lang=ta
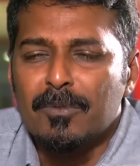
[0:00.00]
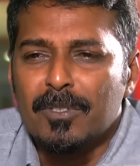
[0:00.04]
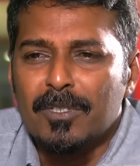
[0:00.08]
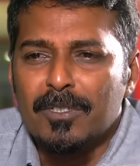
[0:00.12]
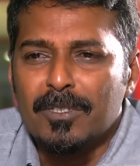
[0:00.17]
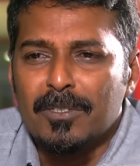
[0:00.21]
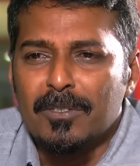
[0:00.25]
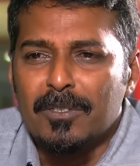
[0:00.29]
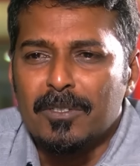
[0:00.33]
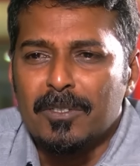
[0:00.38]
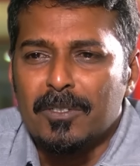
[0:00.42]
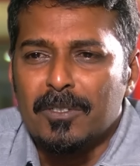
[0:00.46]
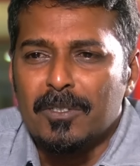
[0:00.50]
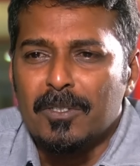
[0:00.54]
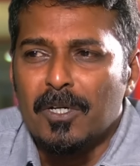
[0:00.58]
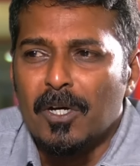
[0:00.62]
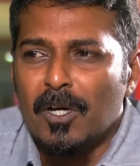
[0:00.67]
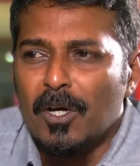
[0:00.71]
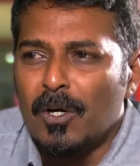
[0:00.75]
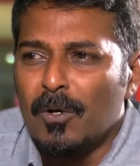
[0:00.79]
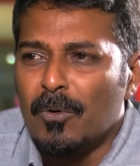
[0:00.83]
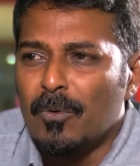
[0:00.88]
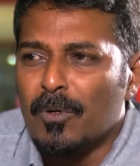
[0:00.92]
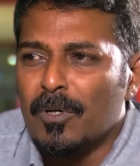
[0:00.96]
ஒரு
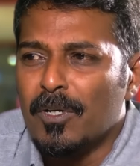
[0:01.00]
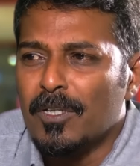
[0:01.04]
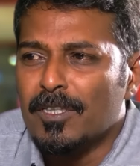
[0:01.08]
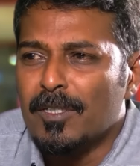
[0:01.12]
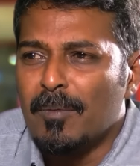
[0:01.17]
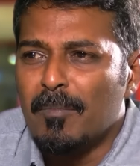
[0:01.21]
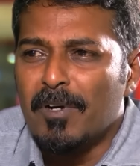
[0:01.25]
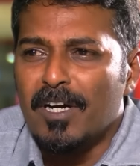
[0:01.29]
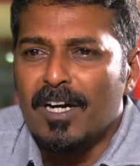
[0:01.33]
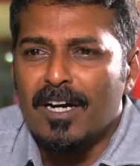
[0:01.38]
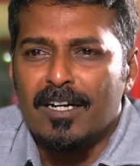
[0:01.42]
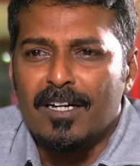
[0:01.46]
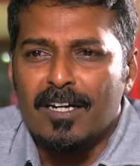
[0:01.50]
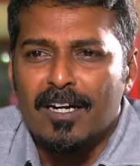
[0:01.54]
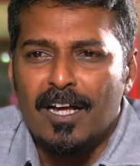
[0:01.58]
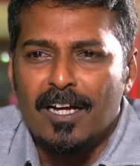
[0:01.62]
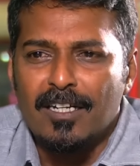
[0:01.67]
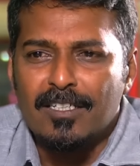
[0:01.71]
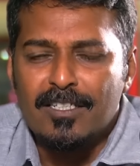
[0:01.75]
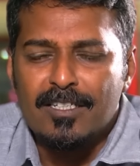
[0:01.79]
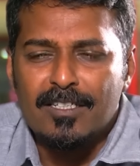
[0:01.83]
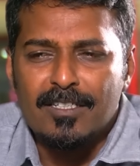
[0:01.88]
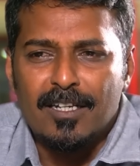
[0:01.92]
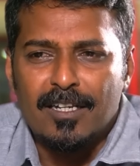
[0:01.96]
ஒரு தமிழ்நாட்டில்
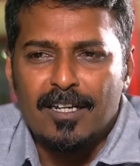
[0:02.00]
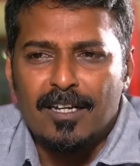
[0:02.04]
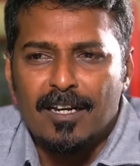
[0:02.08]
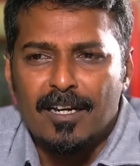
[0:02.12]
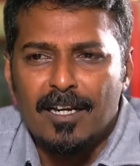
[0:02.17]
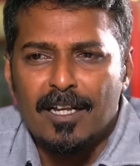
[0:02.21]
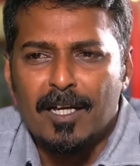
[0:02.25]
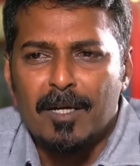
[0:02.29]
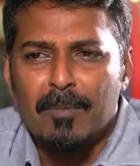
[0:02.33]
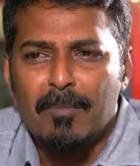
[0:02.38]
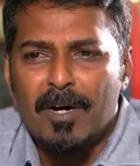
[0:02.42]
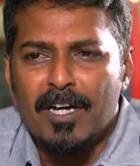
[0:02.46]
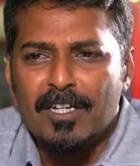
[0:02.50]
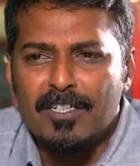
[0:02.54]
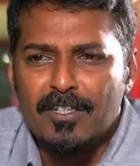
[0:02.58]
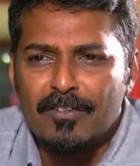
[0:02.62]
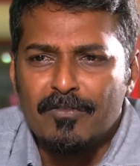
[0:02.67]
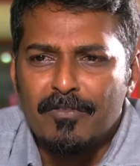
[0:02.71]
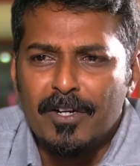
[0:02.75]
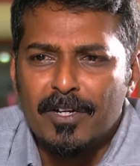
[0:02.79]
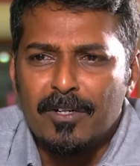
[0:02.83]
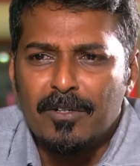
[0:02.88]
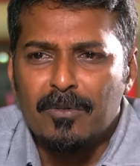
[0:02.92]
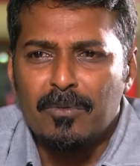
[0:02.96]
ஆட்சி சரியில்லை
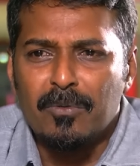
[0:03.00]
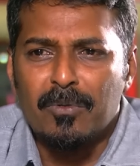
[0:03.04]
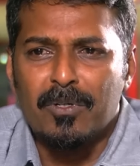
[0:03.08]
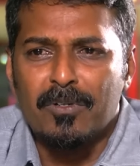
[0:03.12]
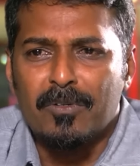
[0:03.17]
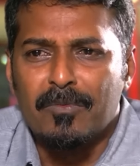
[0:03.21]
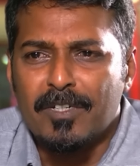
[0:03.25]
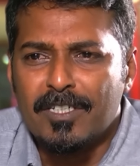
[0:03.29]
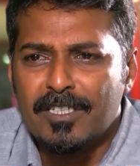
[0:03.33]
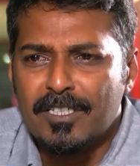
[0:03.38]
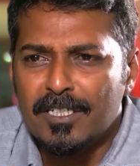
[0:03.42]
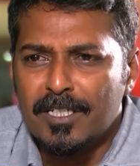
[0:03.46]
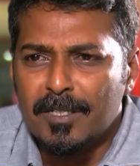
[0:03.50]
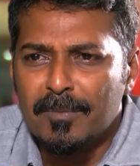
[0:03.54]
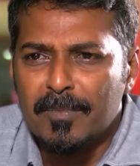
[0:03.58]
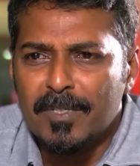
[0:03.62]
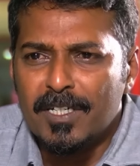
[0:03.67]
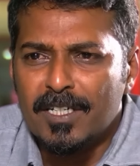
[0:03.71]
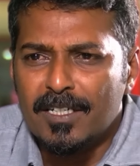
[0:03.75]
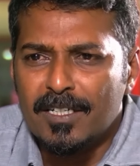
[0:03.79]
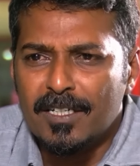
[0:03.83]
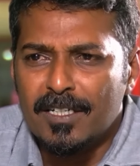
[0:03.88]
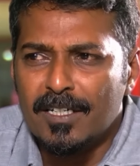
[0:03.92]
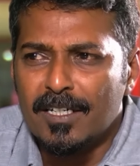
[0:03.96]
மாற்றம் வேணும் ஒரு வெற்றிடம்
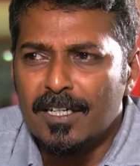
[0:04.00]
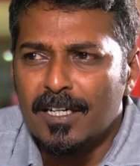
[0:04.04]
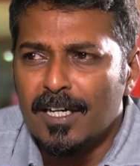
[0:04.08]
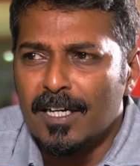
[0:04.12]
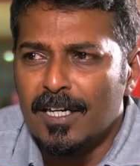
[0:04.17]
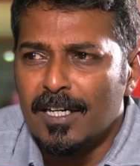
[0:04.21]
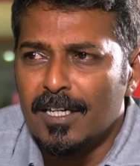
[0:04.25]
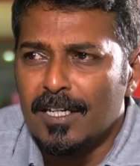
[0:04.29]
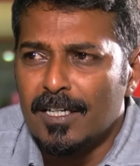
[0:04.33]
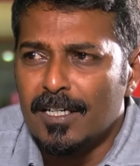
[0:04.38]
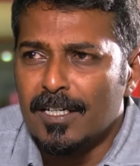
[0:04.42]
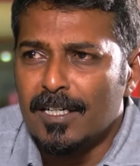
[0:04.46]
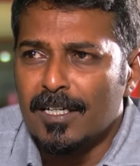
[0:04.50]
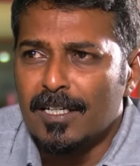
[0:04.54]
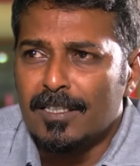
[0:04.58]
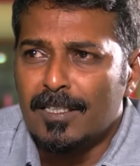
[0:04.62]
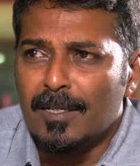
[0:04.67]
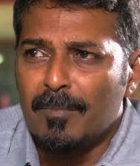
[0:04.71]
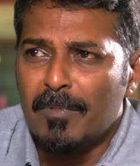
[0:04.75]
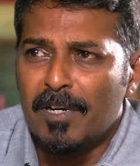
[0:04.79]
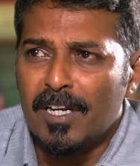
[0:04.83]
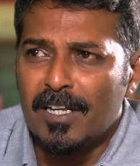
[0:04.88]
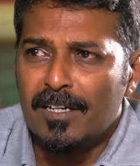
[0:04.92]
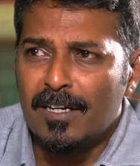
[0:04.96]
இருக்குது
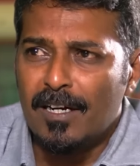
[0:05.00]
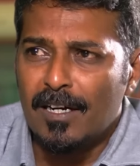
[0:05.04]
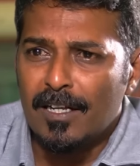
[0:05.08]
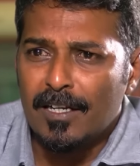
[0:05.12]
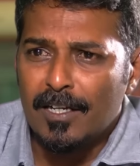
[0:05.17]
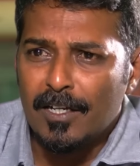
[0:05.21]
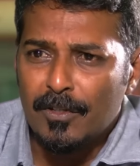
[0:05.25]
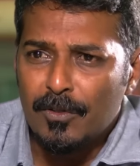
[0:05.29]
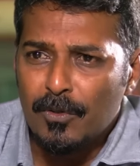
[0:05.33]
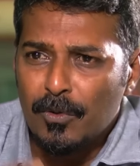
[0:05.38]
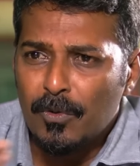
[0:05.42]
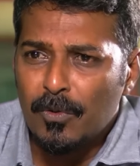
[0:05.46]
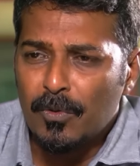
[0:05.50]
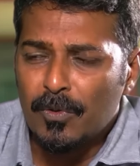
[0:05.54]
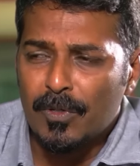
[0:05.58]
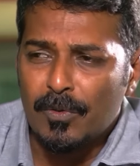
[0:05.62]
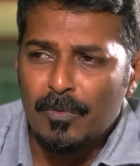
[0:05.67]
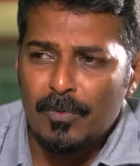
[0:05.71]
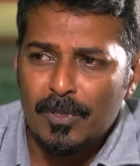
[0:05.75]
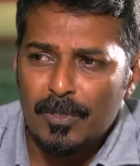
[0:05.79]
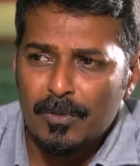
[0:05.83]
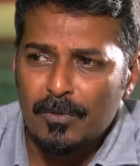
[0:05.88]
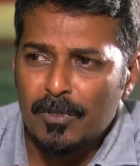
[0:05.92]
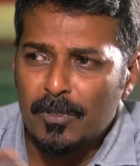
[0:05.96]
தமிழர்களுக்கு ஏதோ
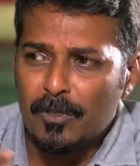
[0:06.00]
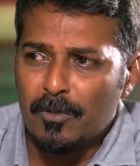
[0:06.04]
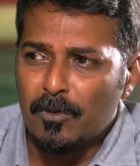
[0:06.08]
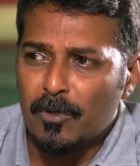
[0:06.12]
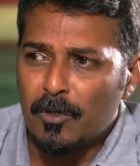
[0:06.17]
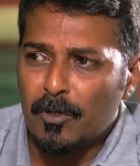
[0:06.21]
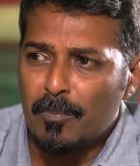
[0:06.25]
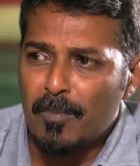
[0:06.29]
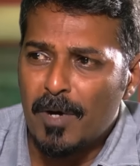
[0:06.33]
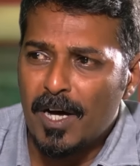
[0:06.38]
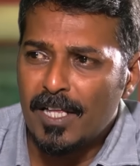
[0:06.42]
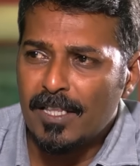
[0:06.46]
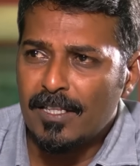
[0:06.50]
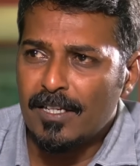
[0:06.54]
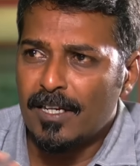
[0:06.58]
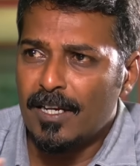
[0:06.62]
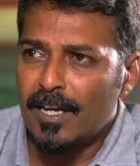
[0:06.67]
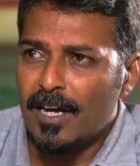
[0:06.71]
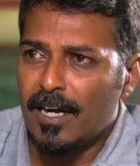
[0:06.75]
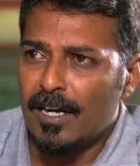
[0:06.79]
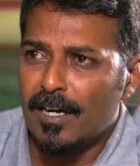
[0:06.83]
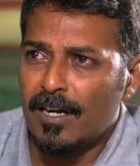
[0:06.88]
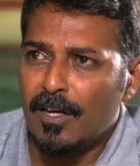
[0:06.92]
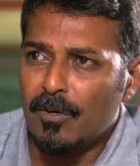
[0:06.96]
ஒரு ஒரு
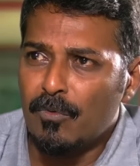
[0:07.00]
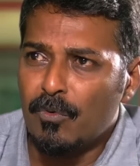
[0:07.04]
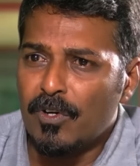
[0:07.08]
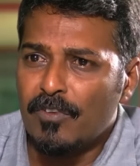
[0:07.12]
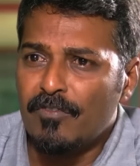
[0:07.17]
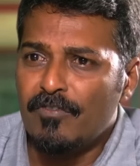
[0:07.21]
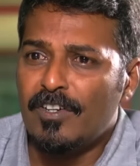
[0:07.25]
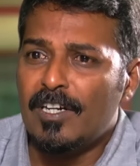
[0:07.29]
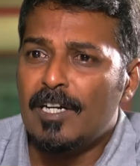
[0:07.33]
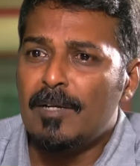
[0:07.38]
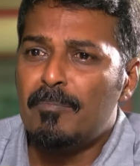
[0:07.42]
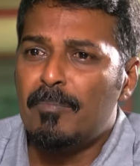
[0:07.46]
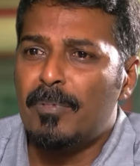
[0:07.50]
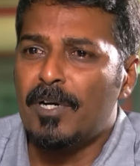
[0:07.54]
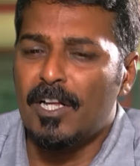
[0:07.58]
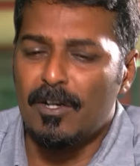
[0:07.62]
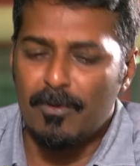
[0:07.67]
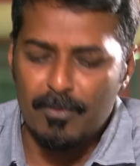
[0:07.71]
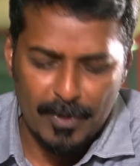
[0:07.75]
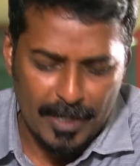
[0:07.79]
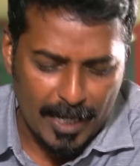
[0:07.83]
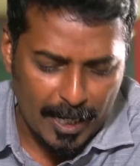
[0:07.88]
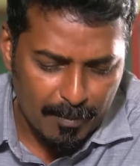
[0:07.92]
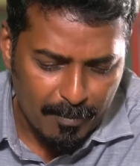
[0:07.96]
மாதிரியான ஒரு
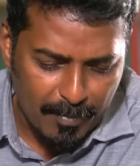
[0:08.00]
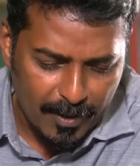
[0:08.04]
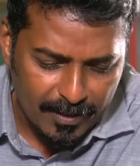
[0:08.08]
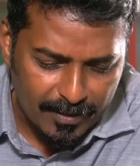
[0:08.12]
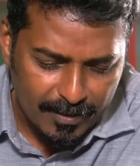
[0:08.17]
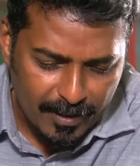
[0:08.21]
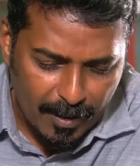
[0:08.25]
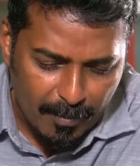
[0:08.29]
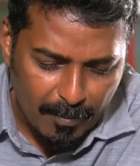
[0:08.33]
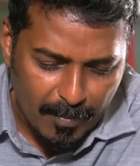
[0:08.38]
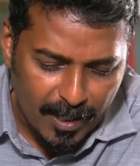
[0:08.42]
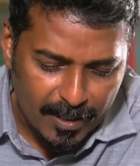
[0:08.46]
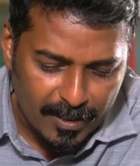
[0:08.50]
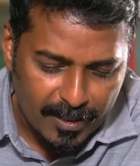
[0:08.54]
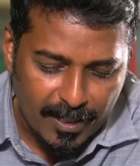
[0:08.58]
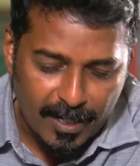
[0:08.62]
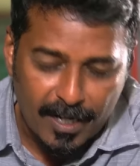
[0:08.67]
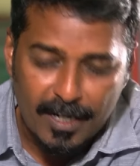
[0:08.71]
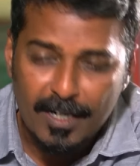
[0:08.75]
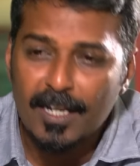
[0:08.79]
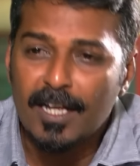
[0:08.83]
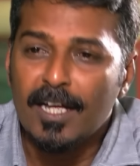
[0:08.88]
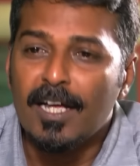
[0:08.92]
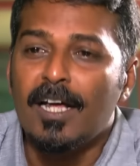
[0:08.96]
விழிப்புணர்வு ஏற்படுத்துகிற
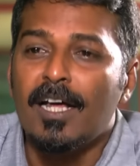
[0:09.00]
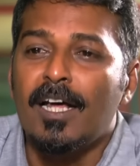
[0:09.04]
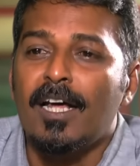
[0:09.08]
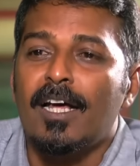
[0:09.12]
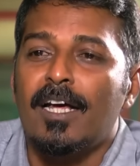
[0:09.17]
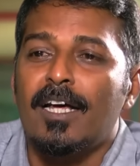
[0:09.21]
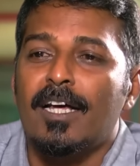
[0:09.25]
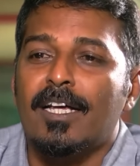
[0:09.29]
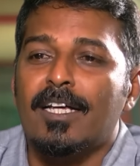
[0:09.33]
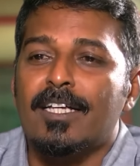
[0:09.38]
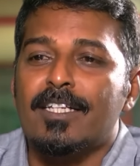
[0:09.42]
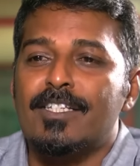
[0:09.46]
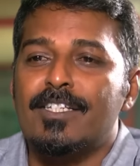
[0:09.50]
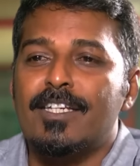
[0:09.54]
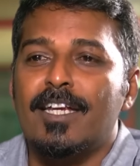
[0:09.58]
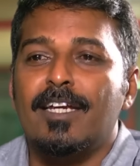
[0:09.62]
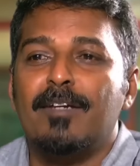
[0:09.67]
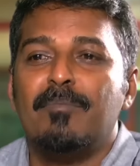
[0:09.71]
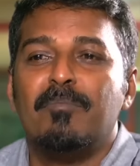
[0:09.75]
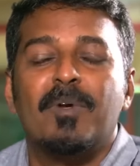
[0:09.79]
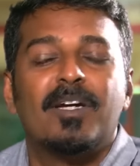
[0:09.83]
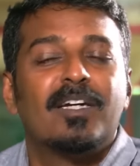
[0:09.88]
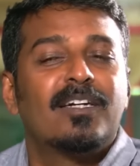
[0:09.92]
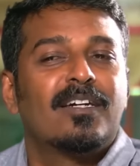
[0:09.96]
மாதிரியான
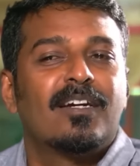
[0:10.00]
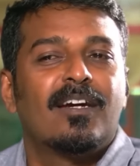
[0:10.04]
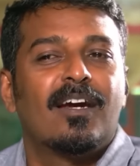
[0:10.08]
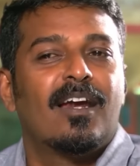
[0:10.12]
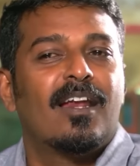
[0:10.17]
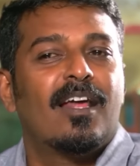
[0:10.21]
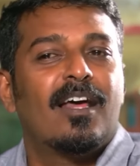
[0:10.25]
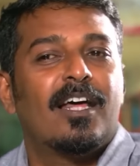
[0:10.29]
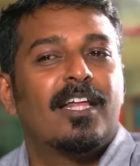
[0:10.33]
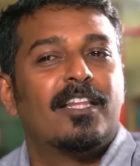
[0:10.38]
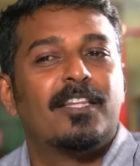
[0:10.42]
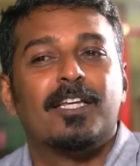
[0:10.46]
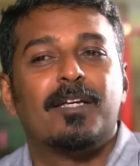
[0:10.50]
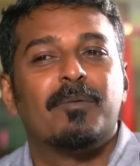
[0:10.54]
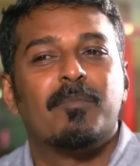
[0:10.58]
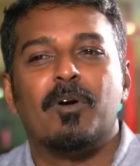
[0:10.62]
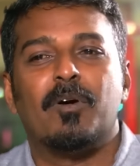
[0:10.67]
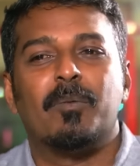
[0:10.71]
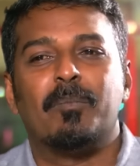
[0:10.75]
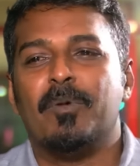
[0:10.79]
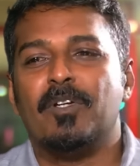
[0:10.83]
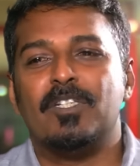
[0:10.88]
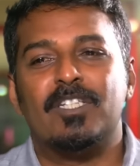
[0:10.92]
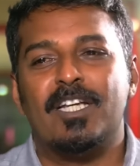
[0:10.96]
ஸ்டேட்மெண்ட்கள்லாம்
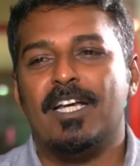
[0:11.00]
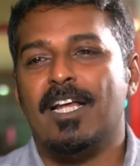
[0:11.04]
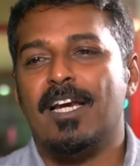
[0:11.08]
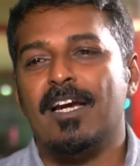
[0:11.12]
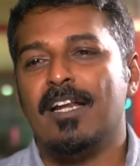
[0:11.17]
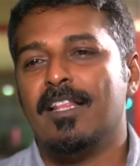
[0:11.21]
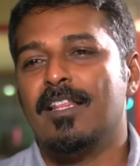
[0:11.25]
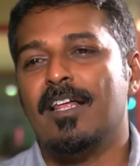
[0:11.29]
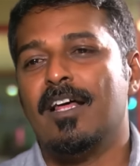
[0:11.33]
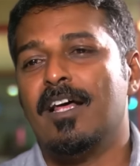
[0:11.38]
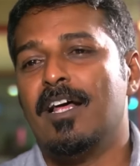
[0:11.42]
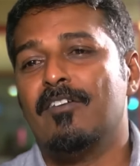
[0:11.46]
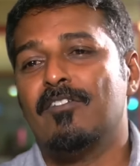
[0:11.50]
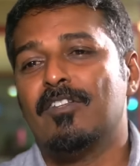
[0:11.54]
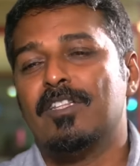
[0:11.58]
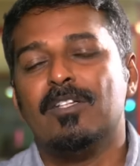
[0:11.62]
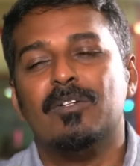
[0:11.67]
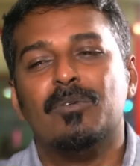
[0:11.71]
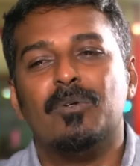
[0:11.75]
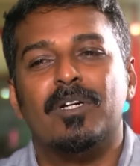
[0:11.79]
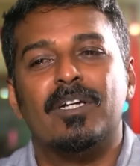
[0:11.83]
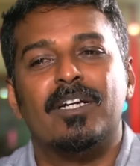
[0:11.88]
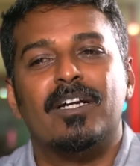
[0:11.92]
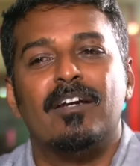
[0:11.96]
அதிகமாக இப்போ ஜெயலலிதா
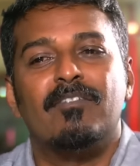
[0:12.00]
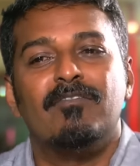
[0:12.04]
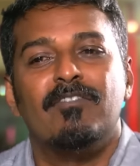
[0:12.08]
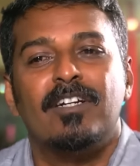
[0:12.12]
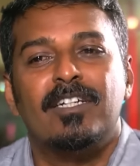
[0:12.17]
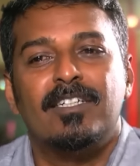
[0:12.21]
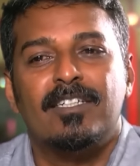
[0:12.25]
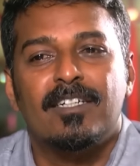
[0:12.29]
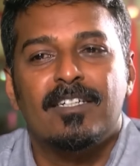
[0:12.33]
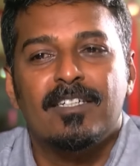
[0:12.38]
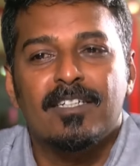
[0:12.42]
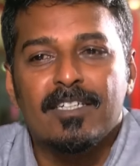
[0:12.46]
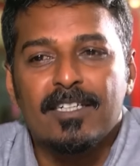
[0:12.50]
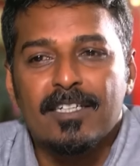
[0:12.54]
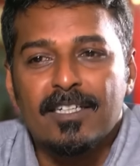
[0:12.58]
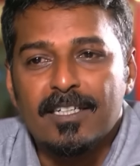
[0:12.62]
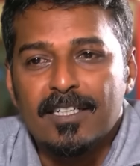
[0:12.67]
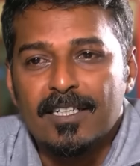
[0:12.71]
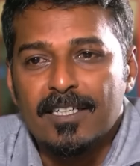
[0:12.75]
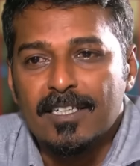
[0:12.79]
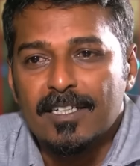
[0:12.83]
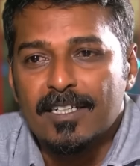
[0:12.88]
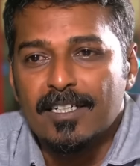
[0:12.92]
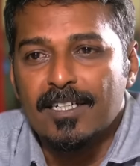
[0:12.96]
வந்து ஒரு கன்விக்டட்
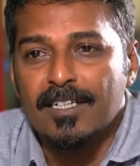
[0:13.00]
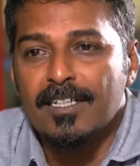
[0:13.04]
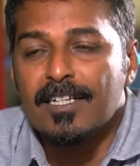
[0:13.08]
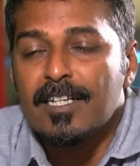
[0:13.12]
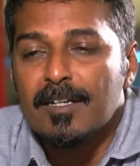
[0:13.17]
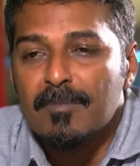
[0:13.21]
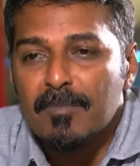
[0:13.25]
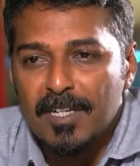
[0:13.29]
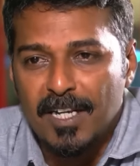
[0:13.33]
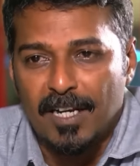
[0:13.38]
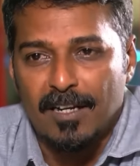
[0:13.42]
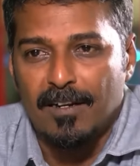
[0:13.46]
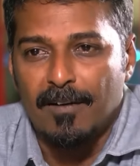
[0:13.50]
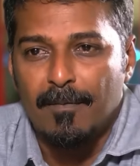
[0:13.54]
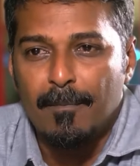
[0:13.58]
கிரிமினல்